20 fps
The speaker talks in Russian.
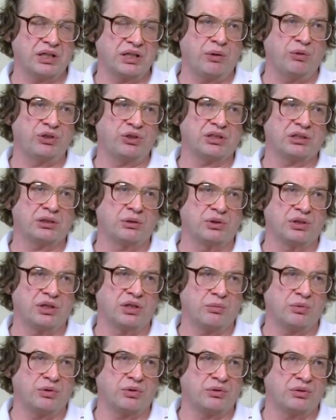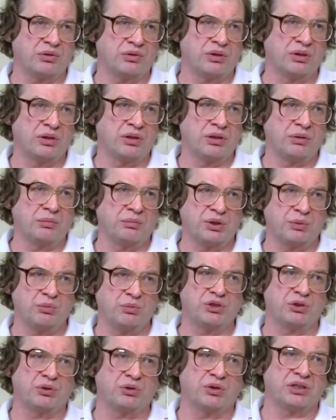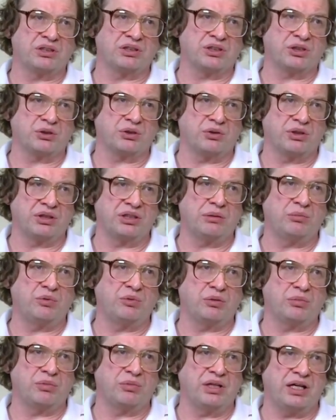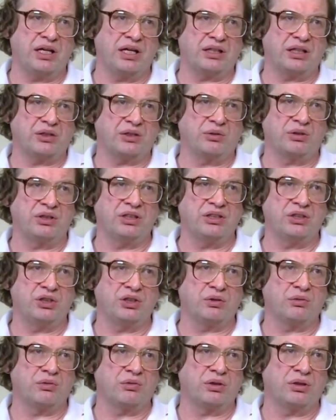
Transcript: Вот на кого сейчас люди работают? Почему ситуация, что одни имеют миллиард, а другие